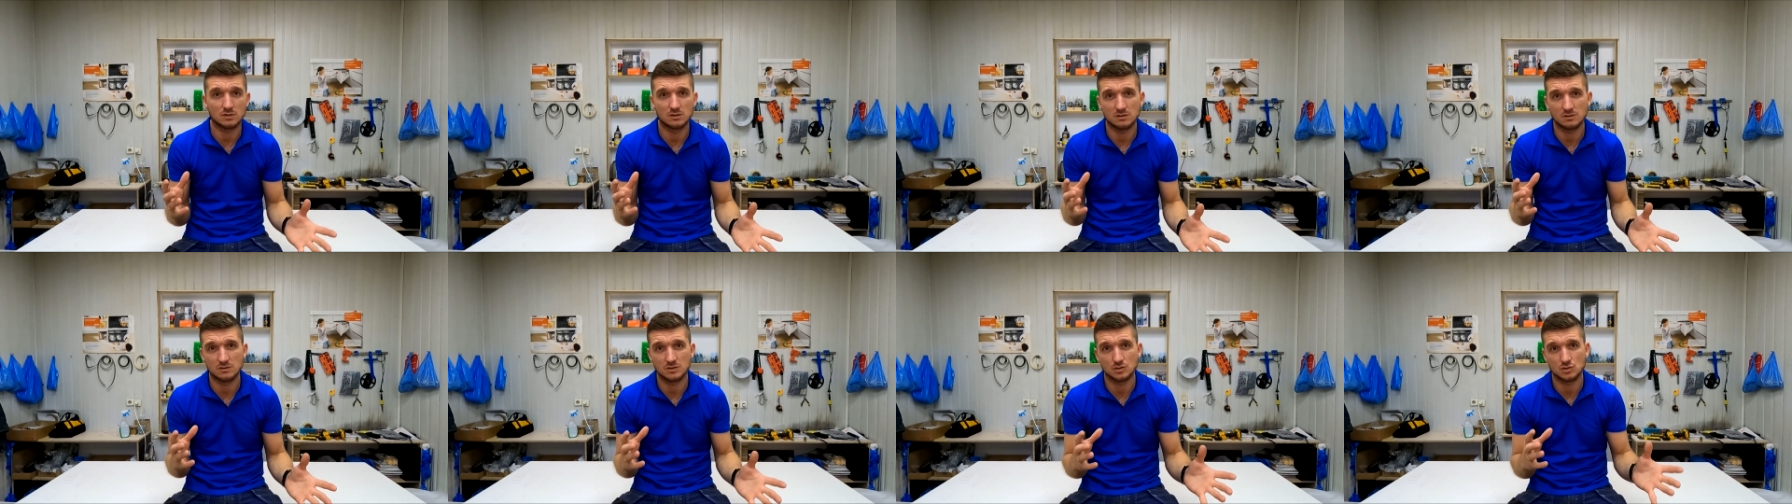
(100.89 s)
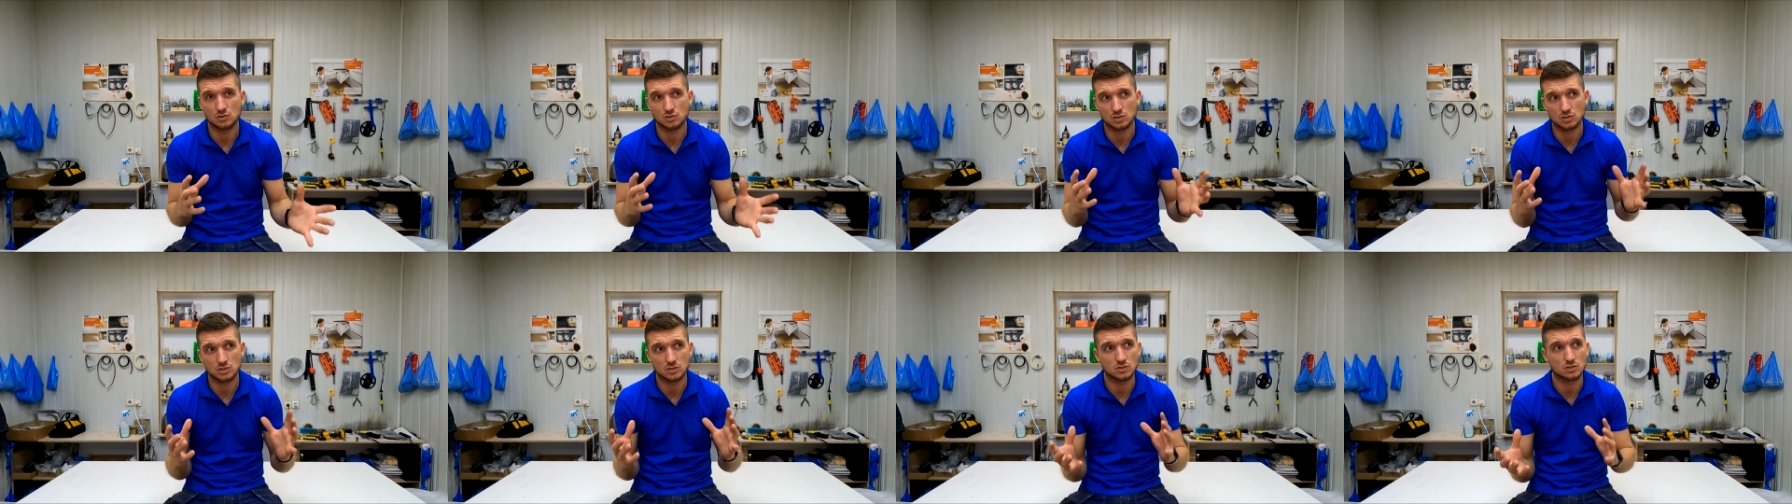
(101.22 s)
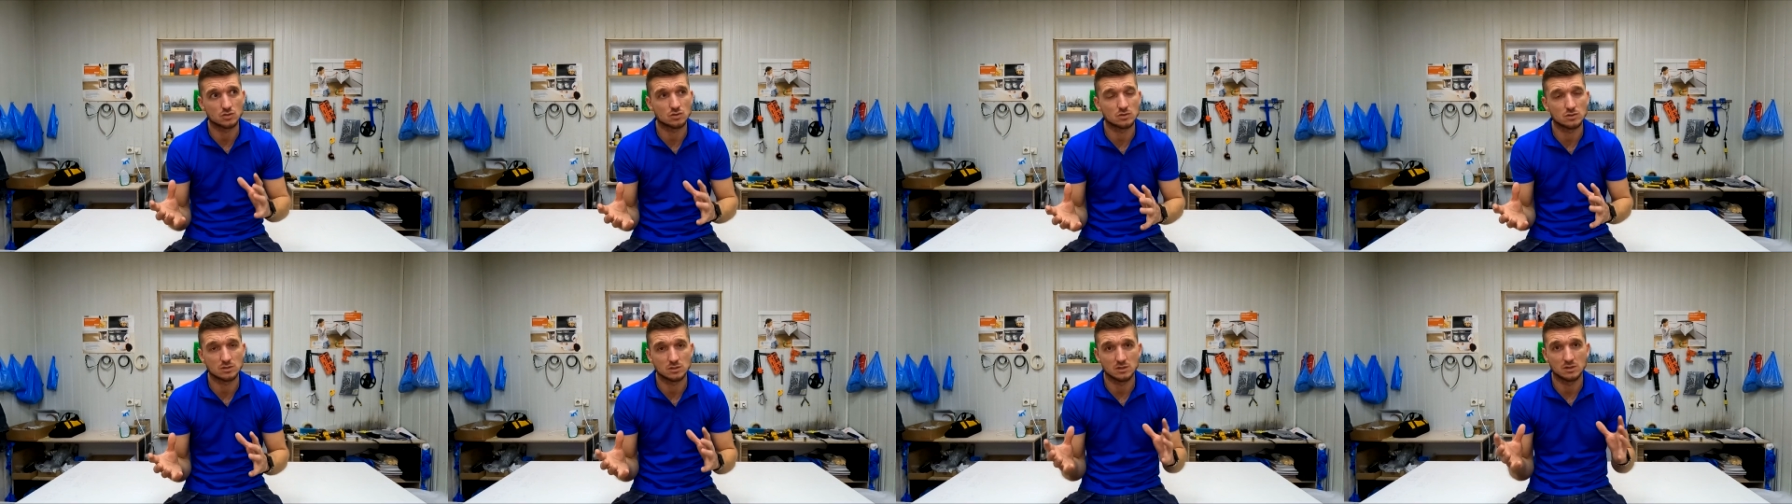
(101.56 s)

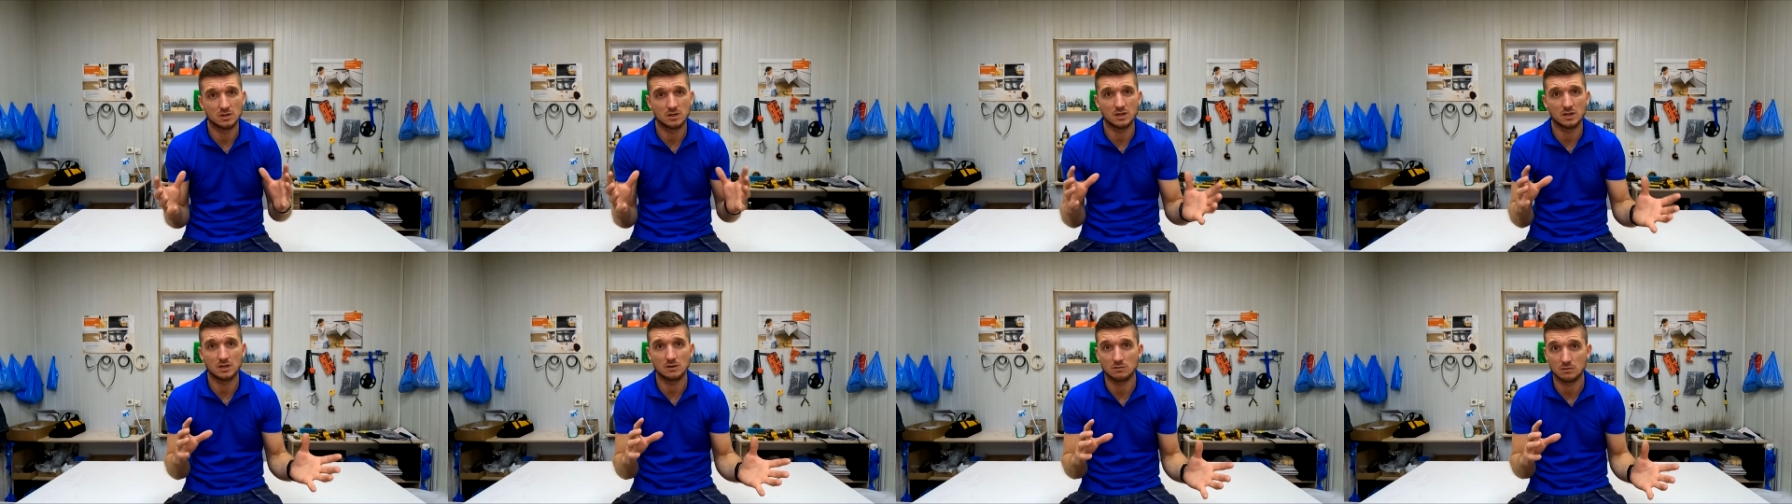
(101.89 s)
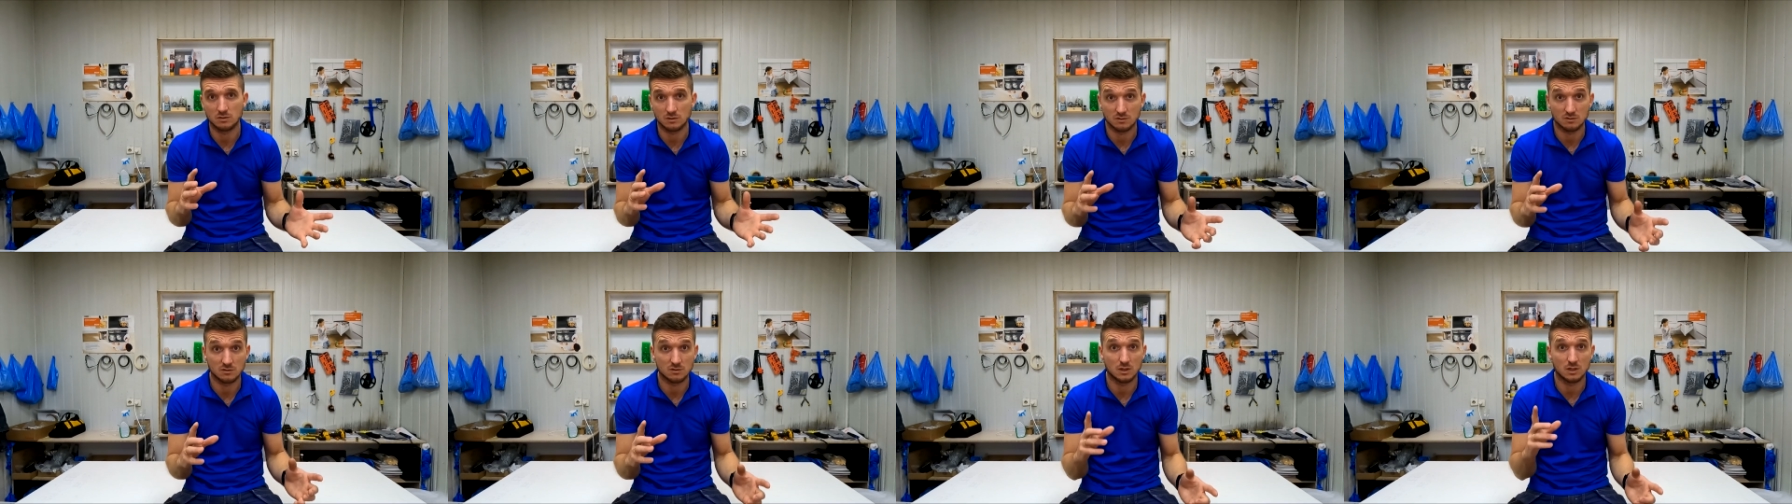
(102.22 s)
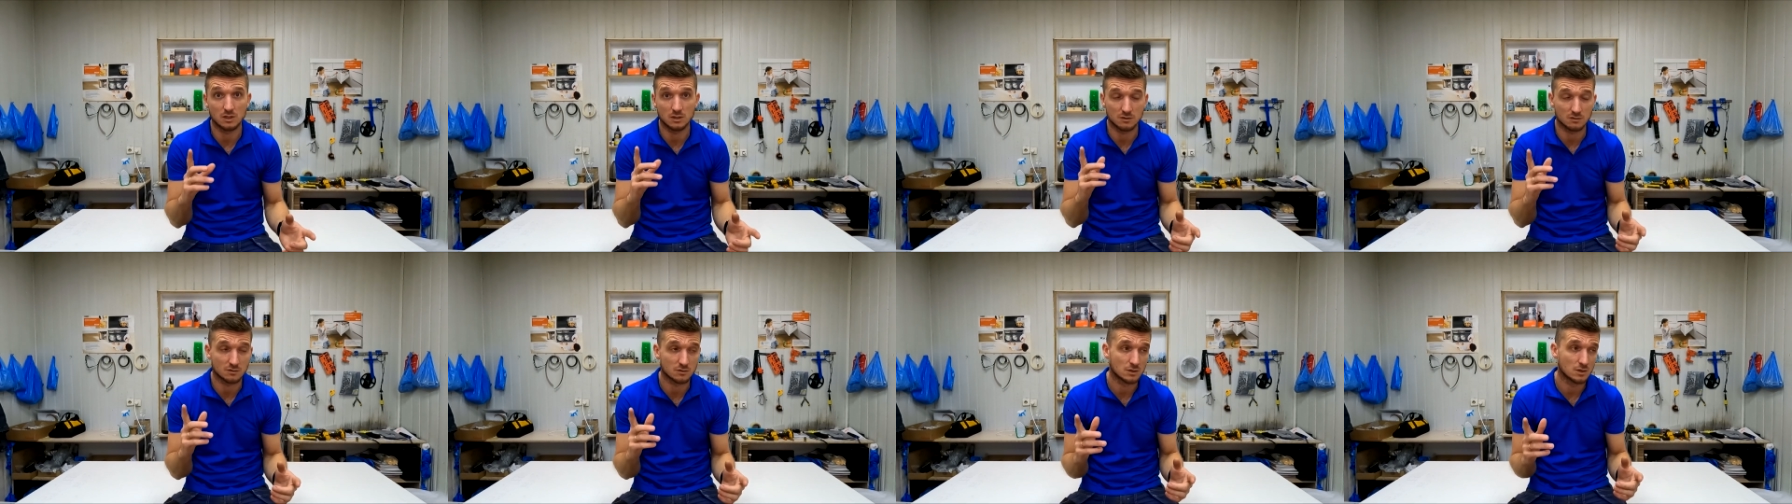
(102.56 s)
1600 гривен за
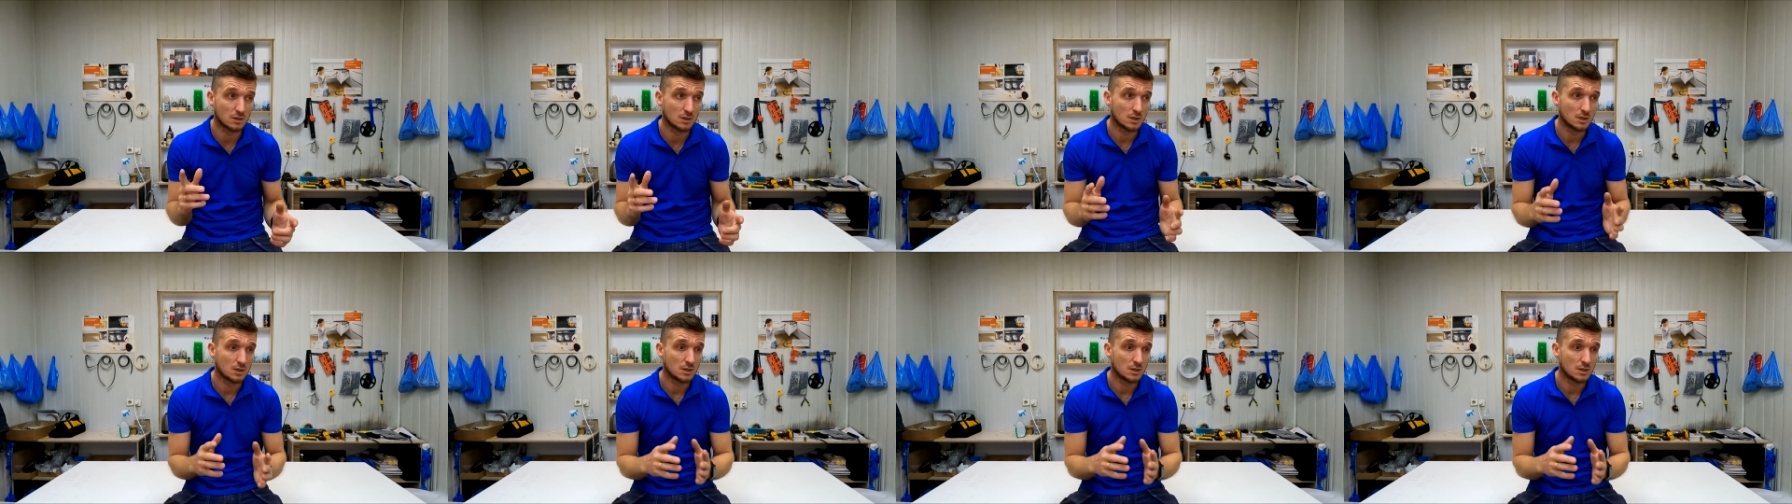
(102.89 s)
лист.